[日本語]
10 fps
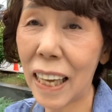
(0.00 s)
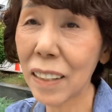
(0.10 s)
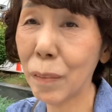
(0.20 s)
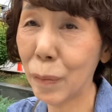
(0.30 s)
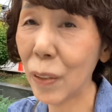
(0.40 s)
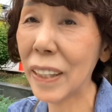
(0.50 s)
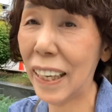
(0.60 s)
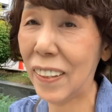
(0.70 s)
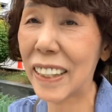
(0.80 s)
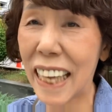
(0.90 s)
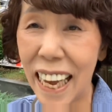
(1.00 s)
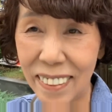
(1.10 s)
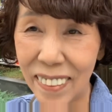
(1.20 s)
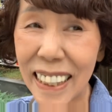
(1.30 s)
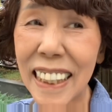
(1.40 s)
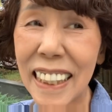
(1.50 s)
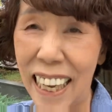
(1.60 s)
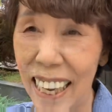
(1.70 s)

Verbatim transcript: なるもんでございますね。